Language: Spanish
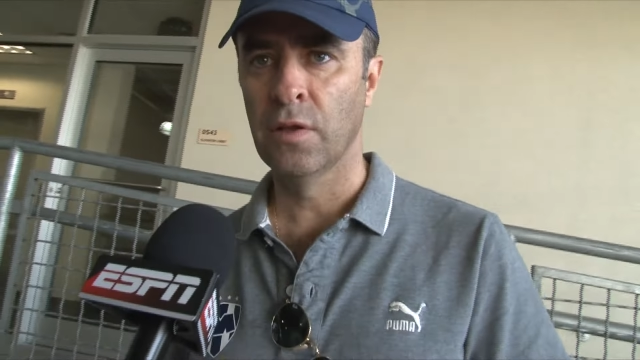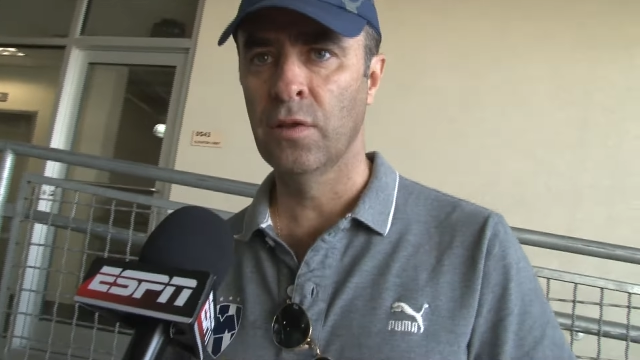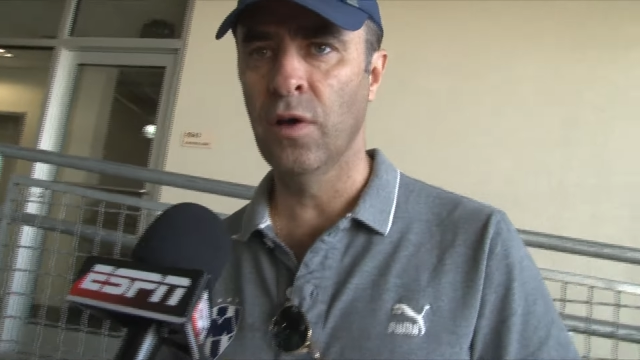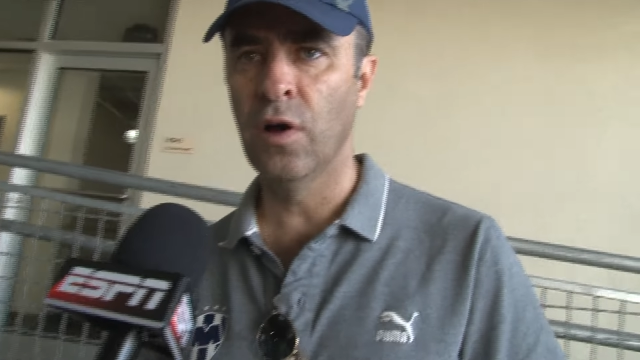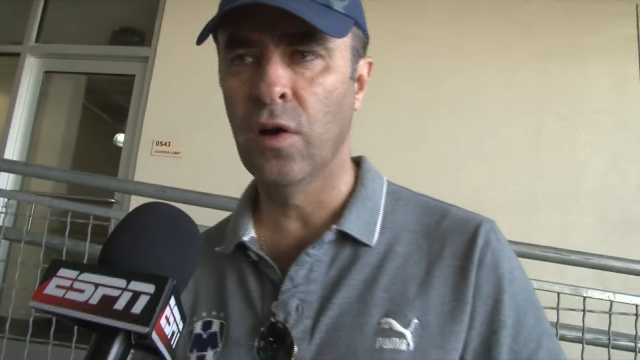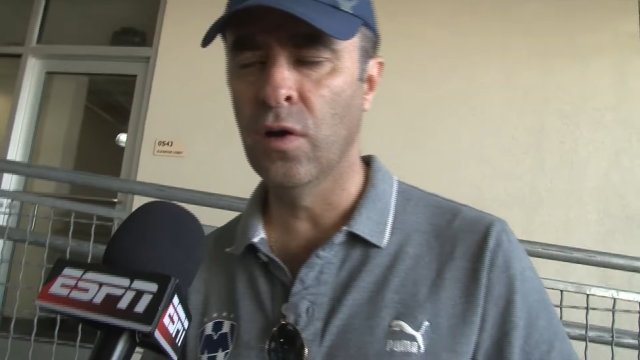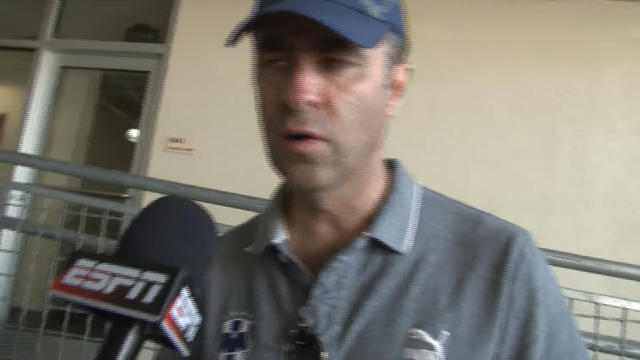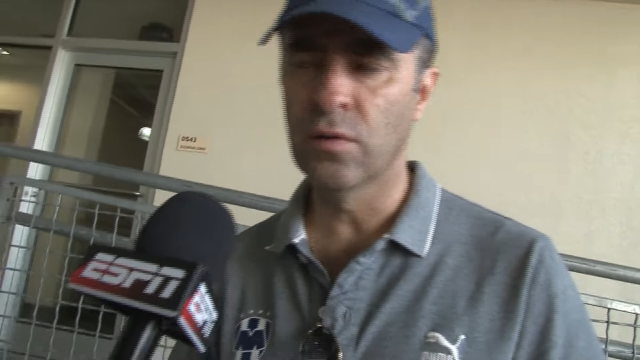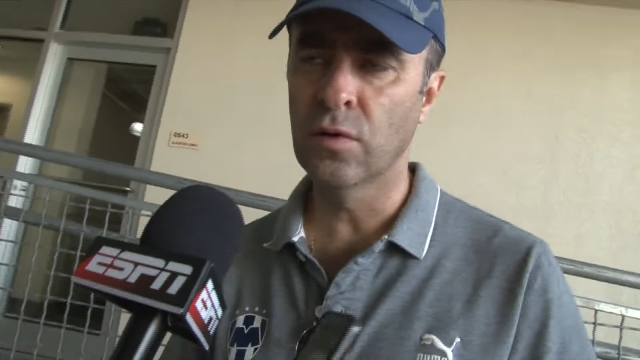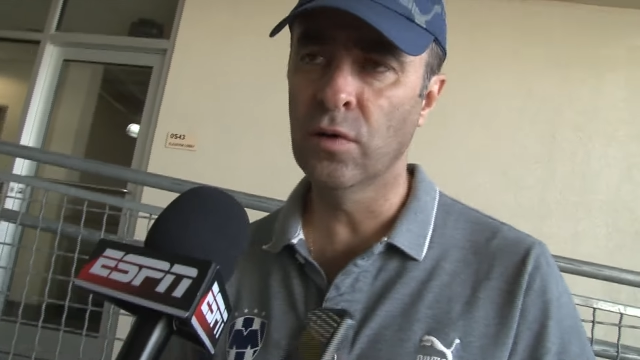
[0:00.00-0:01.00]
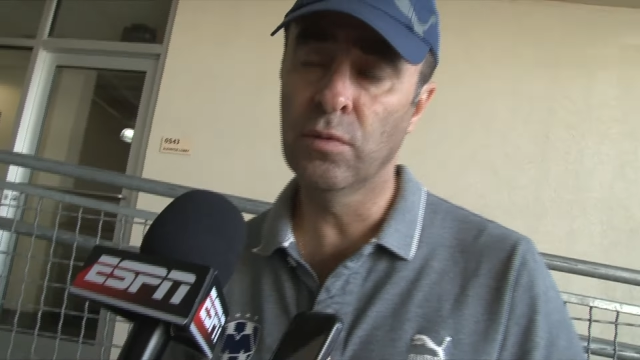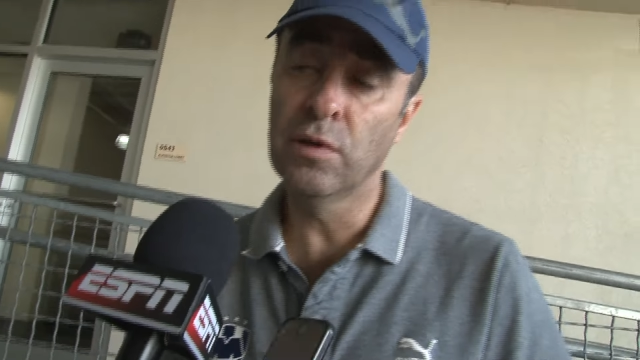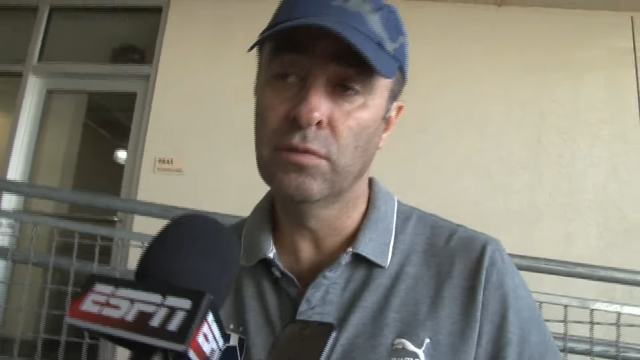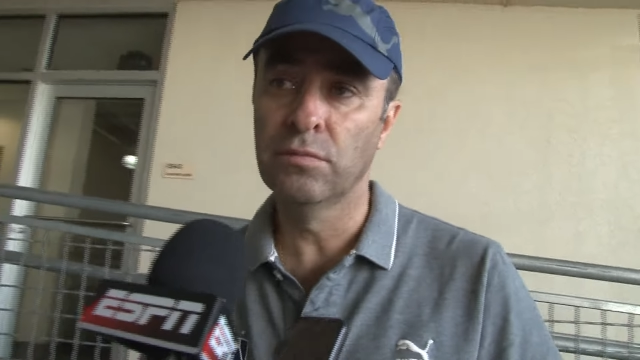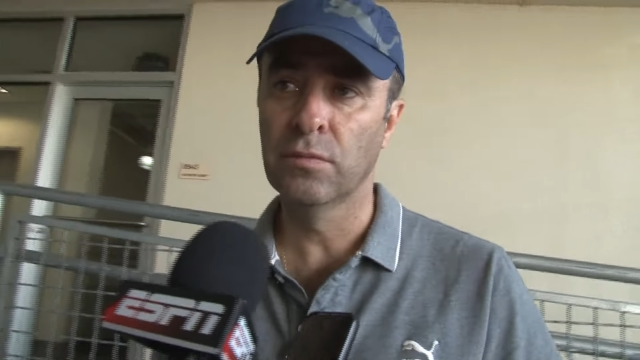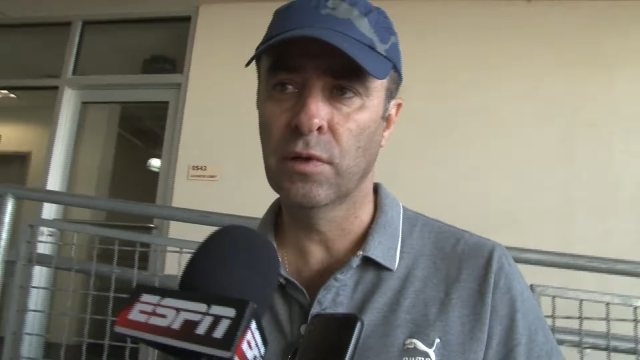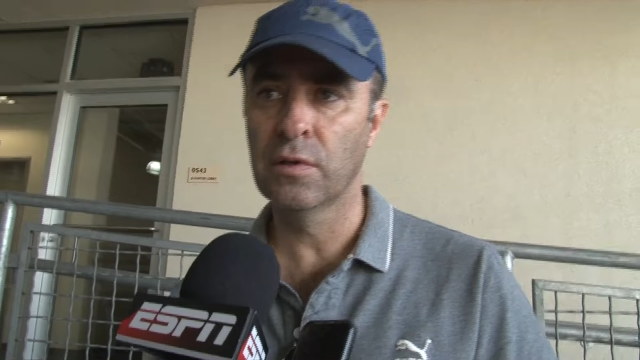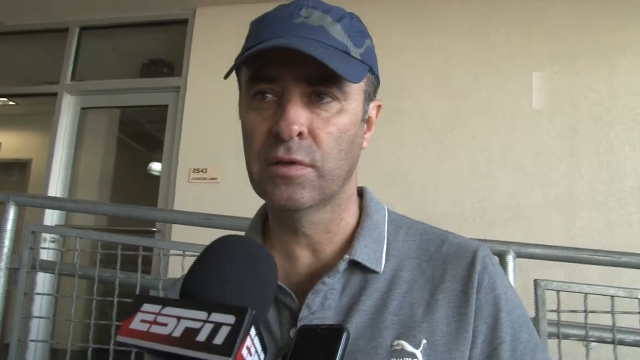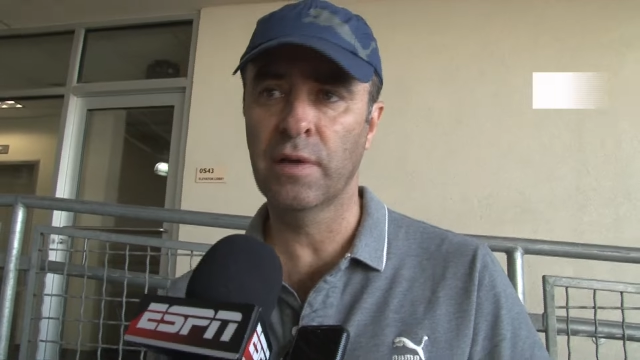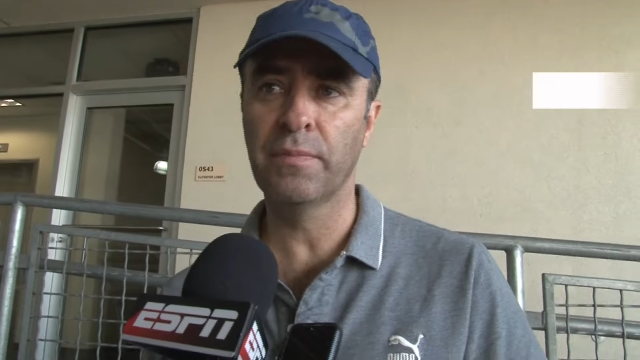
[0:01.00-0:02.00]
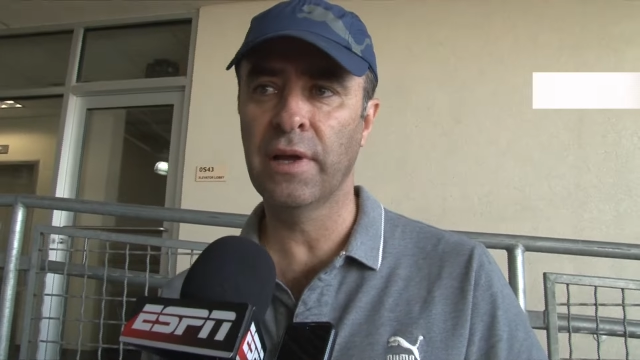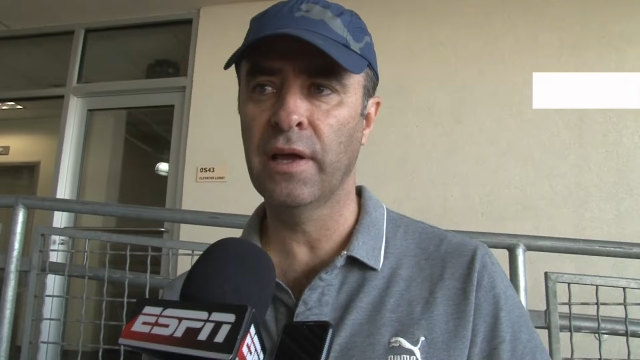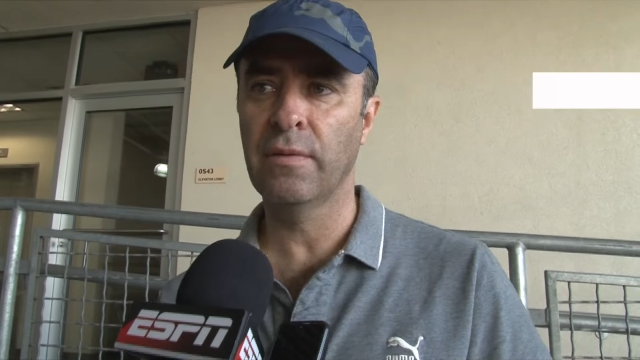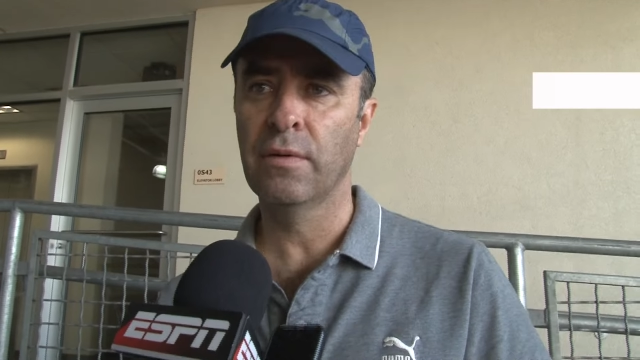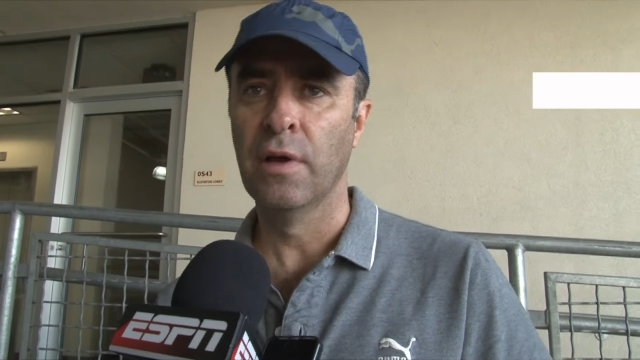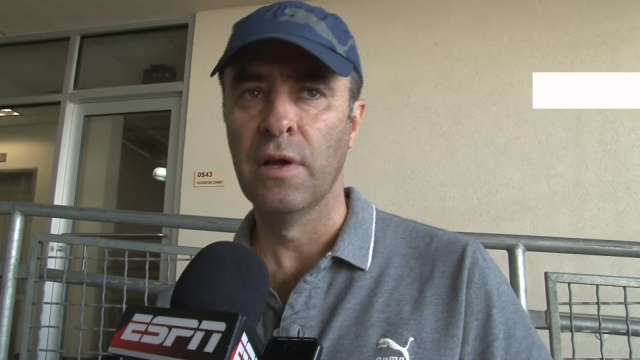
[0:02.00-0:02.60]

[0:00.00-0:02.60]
Eh. No, no, bueno, siempre,